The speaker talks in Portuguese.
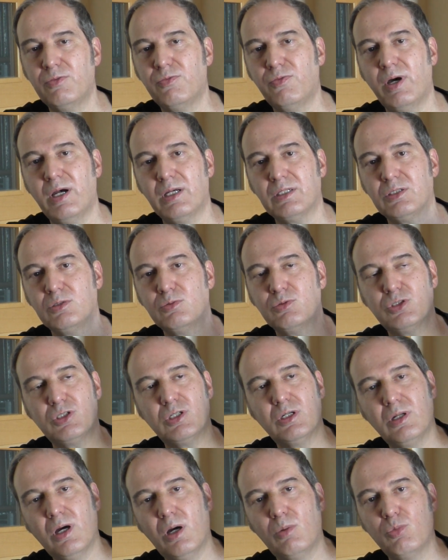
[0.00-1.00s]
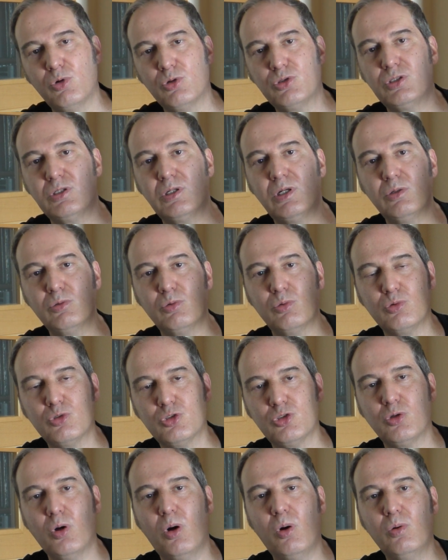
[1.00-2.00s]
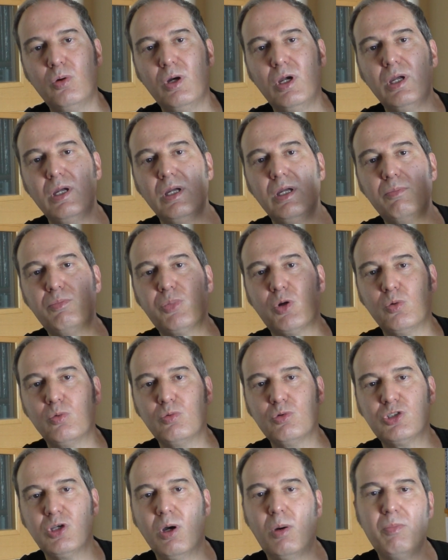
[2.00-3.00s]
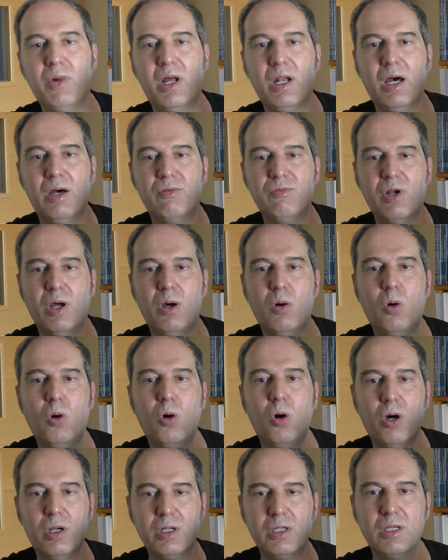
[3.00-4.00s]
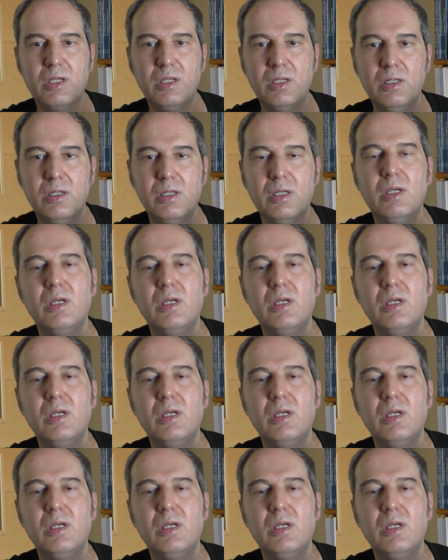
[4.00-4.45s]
fazem um sinal mostrando o sol e pronunciam a palavra orc